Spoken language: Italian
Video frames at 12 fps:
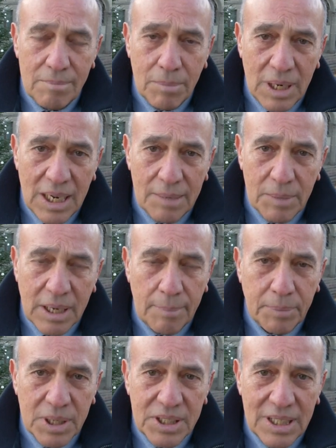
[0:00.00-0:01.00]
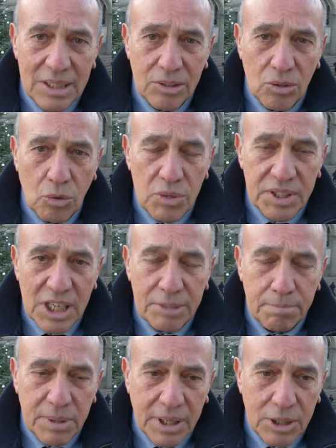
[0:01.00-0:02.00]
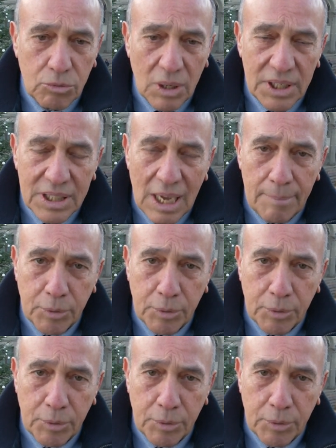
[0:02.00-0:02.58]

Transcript: emblema, rappresentano questa spiritualità